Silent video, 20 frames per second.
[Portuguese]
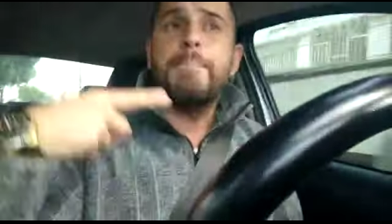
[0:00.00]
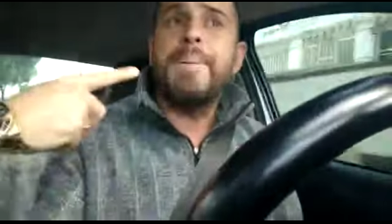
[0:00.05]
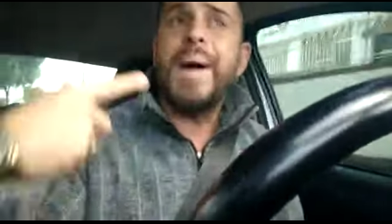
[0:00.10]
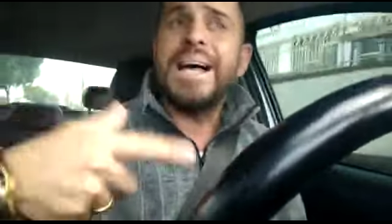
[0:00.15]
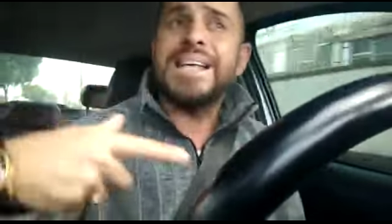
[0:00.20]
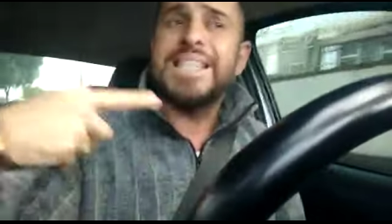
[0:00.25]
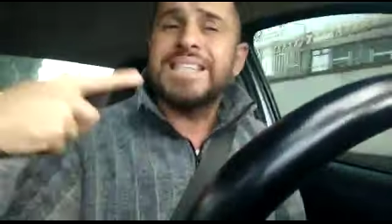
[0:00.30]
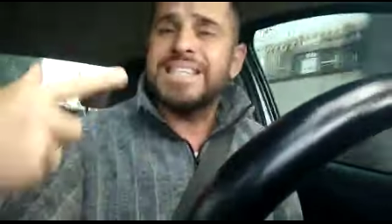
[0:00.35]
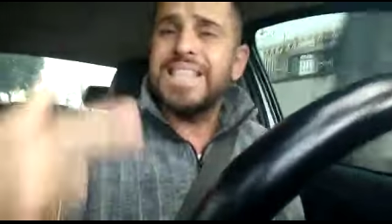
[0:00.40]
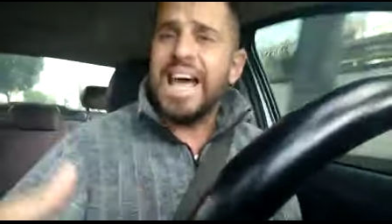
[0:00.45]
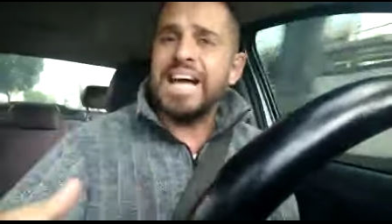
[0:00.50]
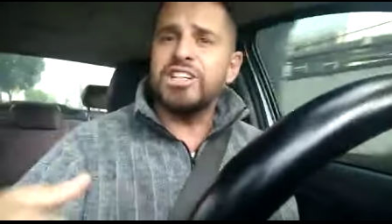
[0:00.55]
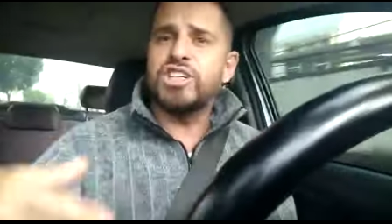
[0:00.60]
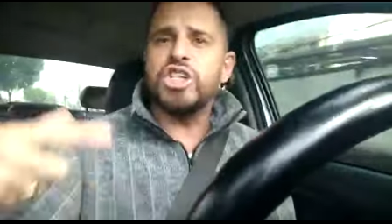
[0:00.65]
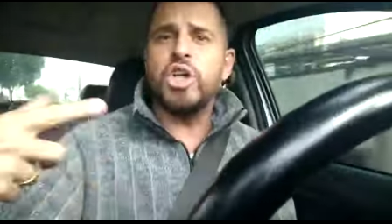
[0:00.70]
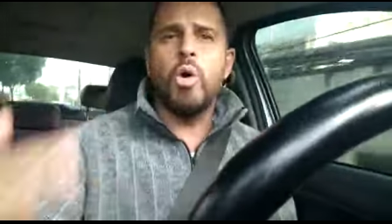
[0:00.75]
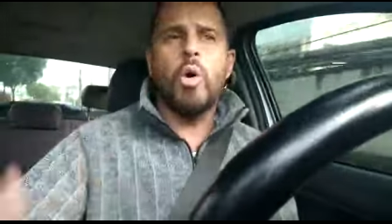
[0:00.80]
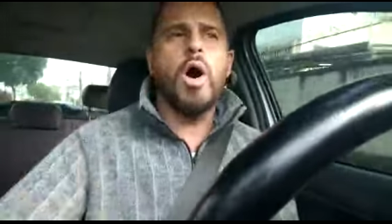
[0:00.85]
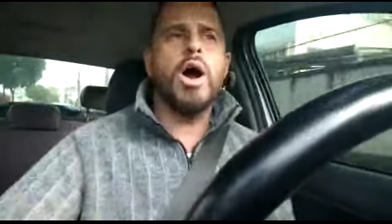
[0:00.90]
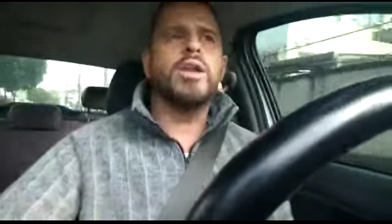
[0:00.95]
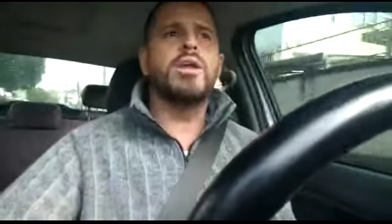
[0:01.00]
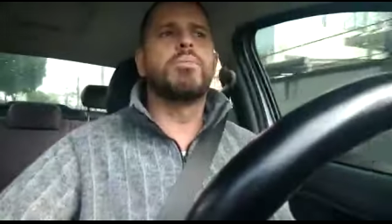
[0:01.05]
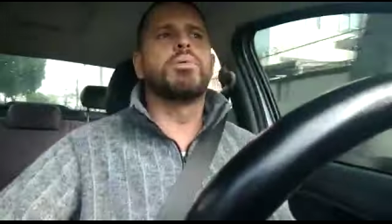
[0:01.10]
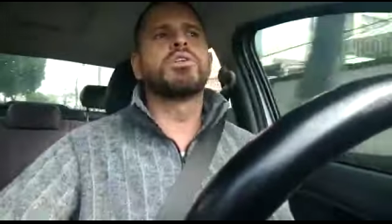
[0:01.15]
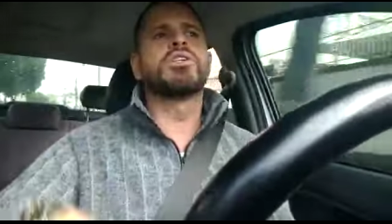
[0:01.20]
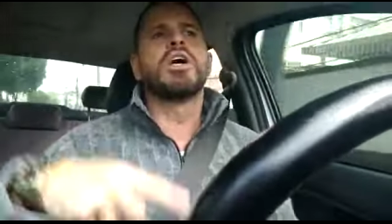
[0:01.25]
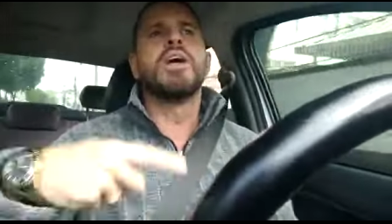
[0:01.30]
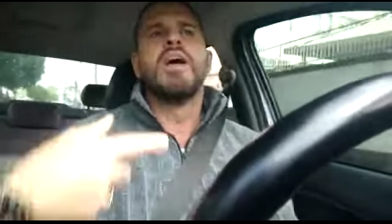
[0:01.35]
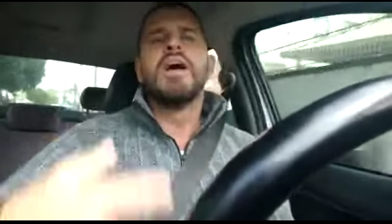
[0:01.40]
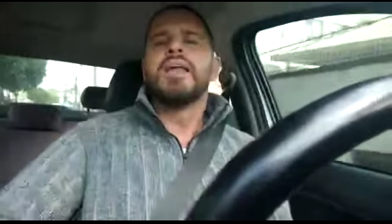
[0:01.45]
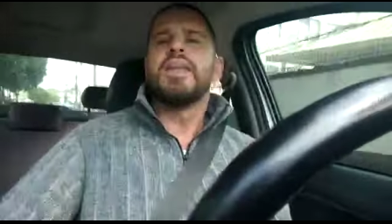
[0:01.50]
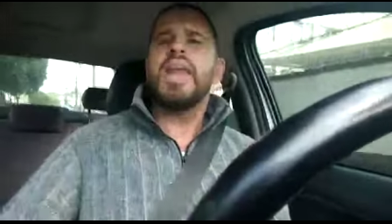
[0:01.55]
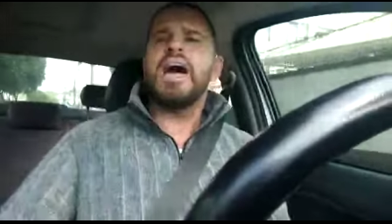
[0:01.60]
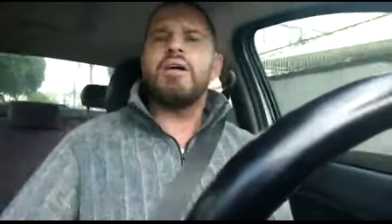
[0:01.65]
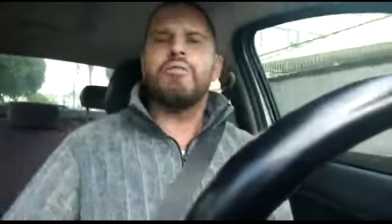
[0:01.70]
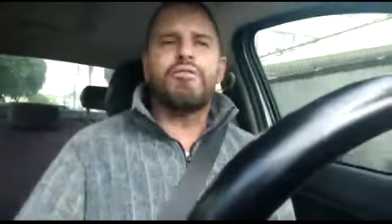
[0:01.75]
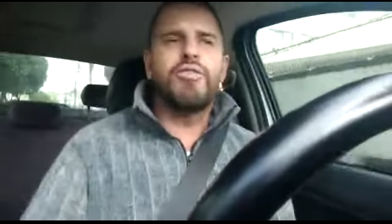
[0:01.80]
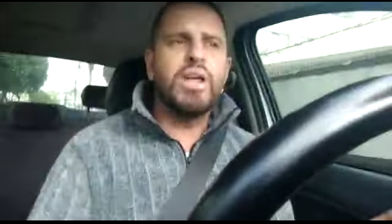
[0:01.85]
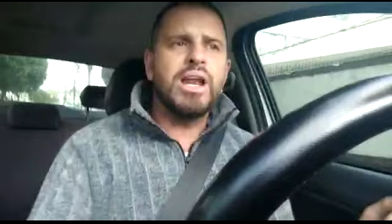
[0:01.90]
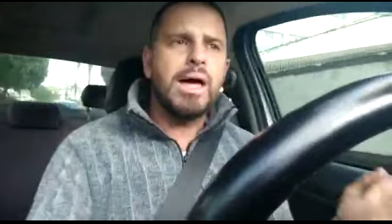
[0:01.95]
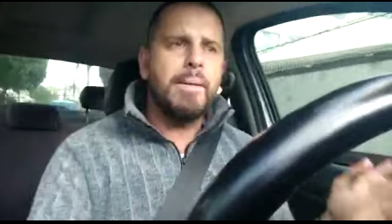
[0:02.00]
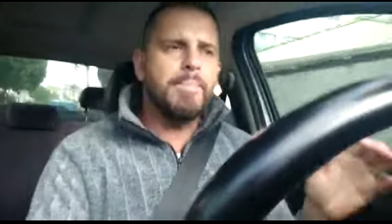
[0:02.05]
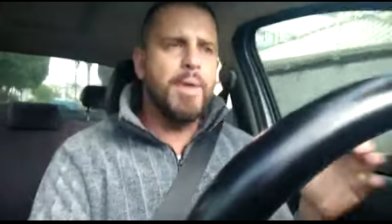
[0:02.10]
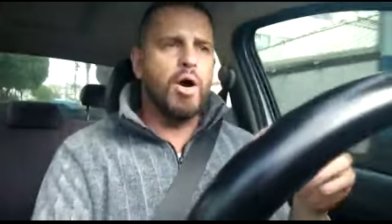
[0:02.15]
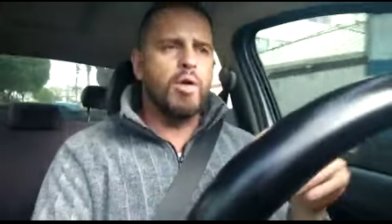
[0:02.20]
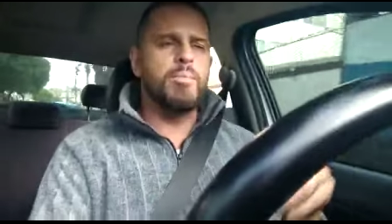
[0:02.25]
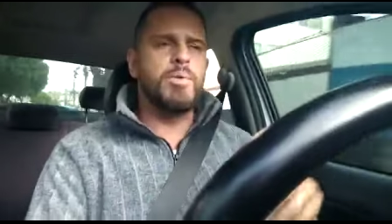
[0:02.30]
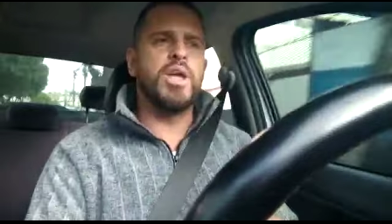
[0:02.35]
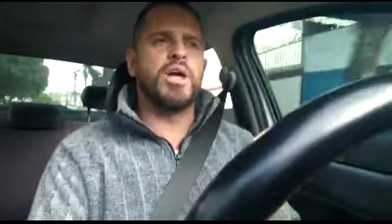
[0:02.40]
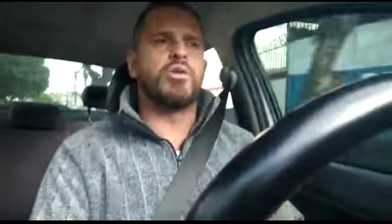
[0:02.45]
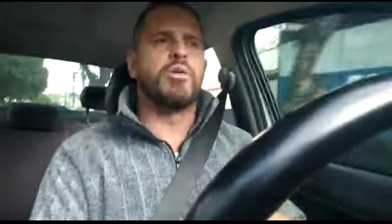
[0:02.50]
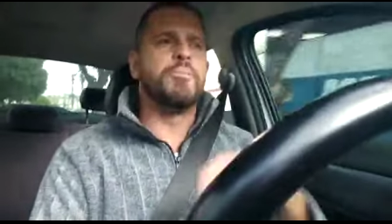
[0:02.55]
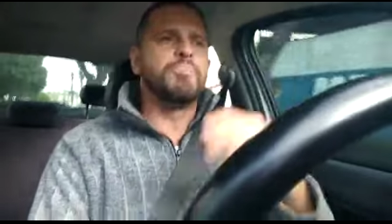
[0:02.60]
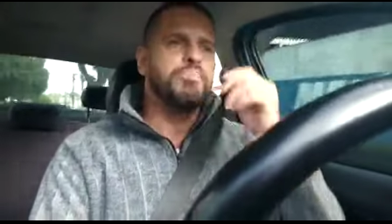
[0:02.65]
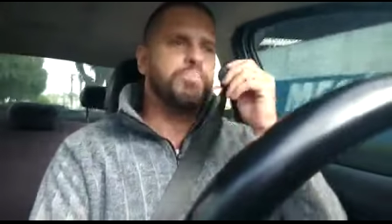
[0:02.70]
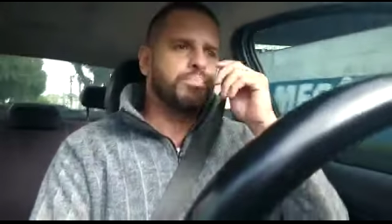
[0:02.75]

passar de ônibus na Vila Belmiro.